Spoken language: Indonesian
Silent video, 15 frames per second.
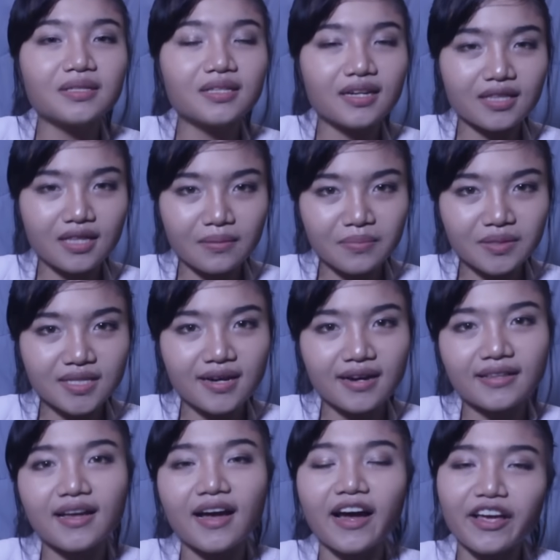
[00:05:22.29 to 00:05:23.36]
menderita
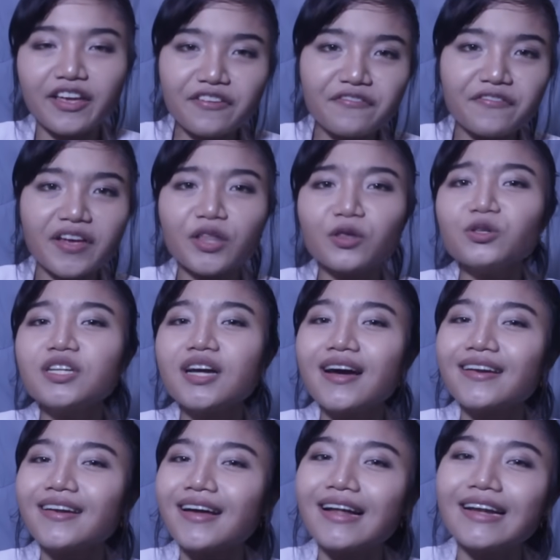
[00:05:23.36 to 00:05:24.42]
penyakit HIV itu
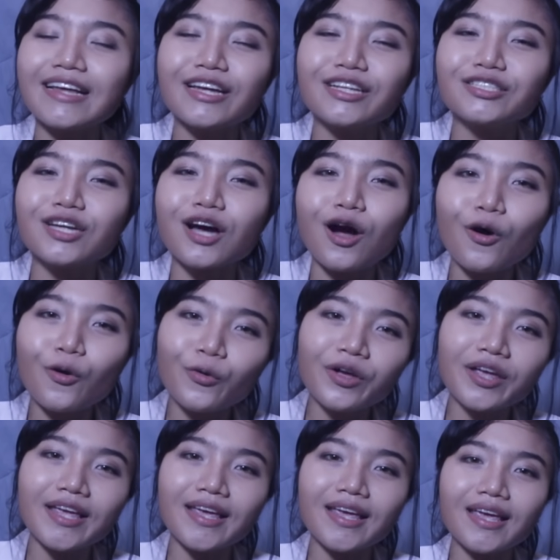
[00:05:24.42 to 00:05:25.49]
jangan kalian
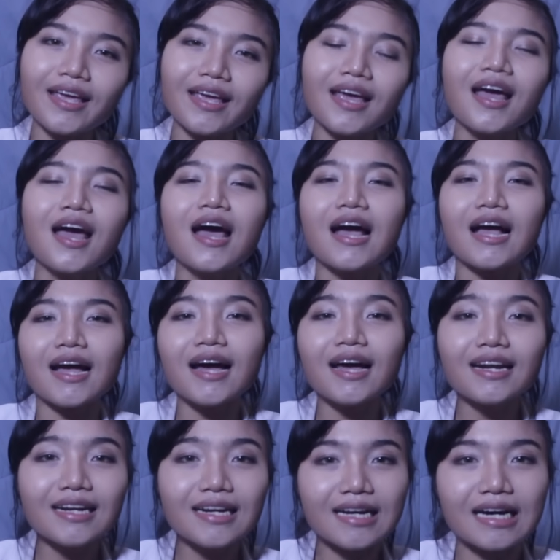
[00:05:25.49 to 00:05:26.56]
jauhi
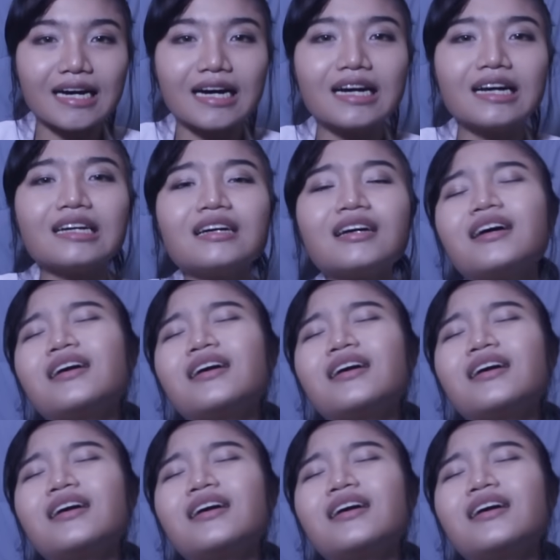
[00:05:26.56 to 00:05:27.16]
karena